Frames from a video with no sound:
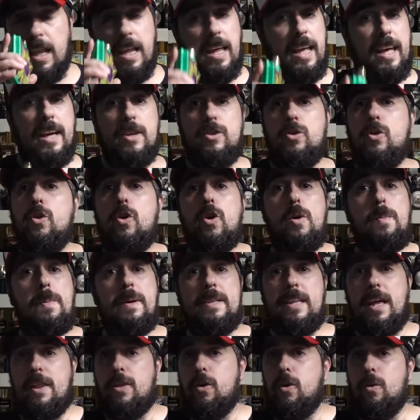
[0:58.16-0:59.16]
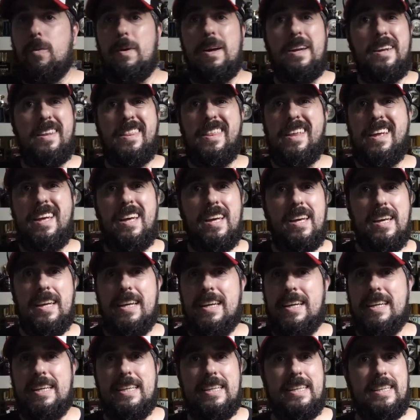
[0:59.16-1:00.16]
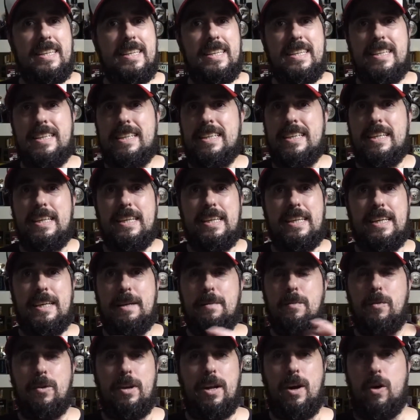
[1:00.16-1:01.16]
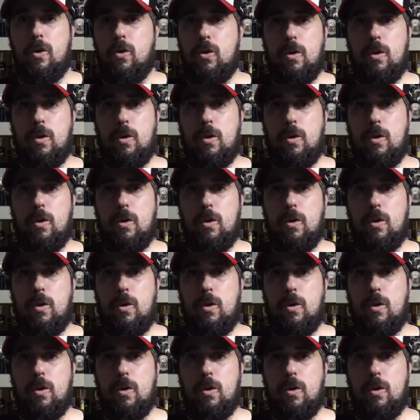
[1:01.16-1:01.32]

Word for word: es un golpetazo verde y morado,